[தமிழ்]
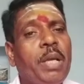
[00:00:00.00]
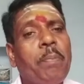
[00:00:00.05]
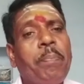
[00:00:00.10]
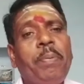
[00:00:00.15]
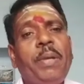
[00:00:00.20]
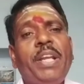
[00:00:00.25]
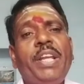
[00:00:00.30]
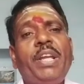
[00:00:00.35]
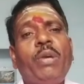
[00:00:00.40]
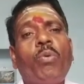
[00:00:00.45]

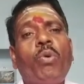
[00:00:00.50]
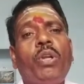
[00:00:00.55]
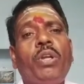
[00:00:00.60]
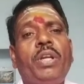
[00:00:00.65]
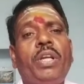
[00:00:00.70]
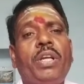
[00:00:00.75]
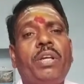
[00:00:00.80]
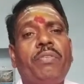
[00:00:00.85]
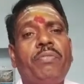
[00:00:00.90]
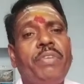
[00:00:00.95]
மிகப்பெரிய
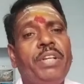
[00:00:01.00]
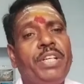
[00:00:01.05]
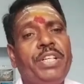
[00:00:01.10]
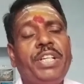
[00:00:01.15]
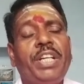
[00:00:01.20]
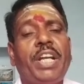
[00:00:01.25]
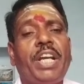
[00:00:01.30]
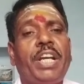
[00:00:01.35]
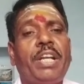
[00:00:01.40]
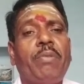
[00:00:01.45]
ஒரு
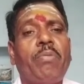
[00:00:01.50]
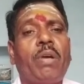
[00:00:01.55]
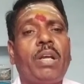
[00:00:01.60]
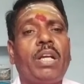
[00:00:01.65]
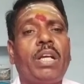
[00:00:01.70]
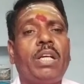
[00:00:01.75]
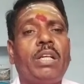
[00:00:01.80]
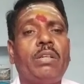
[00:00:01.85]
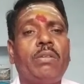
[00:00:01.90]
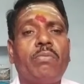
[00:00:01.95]
வெற்றி
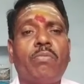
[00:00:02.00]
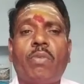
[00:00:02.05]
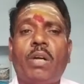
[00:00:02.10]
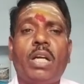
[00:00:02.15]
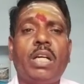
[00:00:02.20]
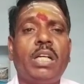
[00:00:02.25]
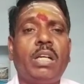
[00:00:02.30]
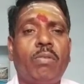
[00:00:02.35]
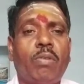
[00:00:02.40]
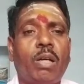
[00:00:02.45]
அடைவார்கள்
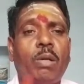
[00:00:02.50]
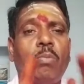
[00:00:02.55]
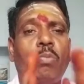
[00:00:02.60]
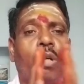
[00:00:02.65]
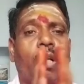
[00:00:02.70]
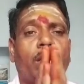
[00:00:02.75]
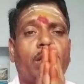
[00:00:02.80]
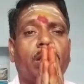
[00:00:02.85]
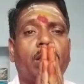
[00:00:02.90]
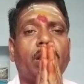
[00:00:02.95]
வாழ்க
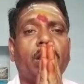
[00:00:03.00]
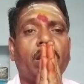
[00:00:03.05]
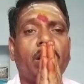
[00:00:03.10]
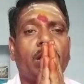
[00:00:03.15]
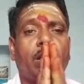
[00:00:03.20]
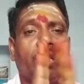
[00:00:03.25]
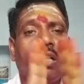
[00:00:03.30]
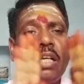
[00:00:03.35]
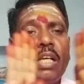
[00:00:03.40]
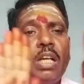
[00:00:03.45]
வளமுடன்
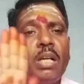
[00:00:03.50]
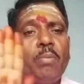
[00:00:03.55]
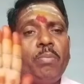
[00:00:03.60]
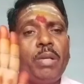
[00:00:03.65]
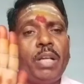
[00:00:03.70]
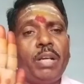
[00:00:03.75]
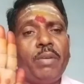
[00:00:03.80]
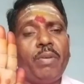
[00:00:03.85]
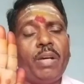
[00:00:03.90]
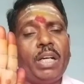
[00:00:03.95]

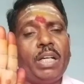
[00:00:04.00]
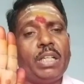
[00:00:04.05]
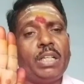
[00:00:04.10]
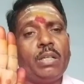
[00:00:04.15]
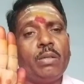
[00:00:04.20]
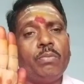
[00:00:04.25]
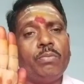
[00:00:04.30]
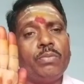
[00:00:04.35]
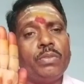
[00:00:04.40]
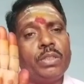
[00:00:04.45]
எல்லாம்
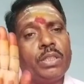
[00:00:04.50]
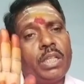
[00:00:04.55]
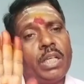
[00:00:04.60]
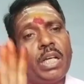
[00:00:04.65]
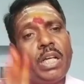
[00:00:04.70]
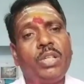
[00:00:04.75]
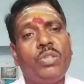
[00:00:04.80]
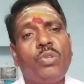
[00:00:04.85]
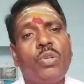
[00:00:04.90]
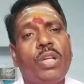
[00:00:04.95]
நிறைவாகட்டும்
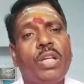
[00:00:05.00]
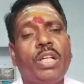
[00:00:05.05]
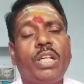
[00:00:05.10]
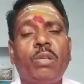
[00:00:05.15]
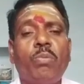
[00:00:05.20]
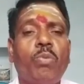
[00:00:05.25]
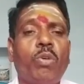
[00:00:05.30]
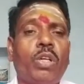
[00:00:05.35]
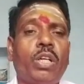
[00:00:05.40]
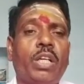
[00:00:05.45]
சகல
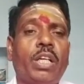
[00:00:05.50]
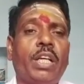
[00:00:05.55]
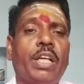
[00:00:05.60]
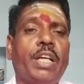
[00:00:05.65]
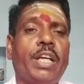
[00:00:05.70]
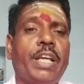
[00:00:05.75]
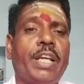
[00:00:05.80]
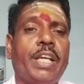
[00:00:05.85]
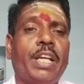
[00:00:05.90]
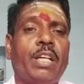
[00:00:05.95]
ஐஸ்வர்யங்களும் உங்களுக்கு
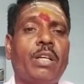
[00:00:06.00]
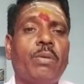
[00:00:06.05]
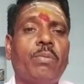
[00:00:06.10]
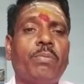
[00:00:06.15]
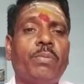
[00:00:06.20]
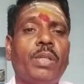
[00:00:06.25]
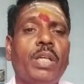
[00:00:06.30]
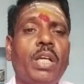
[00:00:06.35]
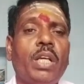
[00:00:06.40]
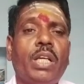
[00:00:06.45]

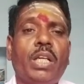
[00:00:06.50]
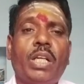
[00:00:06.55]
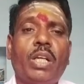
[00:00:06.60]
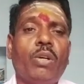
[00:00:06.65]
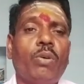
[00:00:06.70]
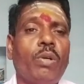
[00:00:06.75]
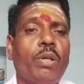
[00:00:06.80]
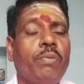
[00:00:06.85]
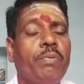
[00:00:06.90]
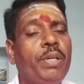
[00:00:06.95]
கிடைக்கட்டும்
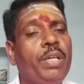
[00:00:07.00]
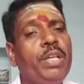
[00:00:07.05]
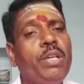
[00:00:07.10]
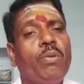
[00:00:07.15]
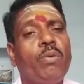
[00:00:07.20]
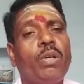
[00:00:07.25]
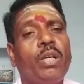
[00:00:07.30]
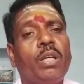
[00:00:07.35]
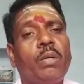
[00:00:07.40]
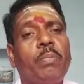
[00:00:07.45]
என்னுடைய
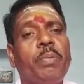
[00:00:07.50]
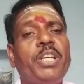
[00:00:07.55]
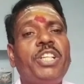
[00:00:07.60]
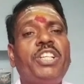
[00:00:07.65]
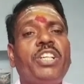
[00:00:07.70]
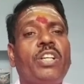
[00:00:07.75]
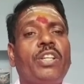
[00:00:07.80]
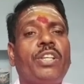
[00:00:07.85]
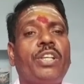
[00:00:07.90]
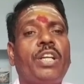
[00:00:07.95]
வீடியோ உங்களுக்கு
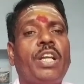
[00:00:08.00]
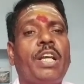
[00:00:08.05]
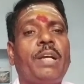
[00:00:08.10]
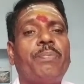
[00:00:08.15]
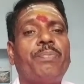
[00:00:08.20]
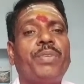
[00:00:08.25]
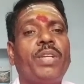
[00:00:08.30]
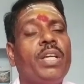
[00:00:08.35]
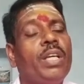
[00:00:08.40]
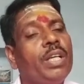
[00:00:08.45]
பிடிச்சிருந்ததுன்னா
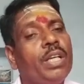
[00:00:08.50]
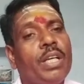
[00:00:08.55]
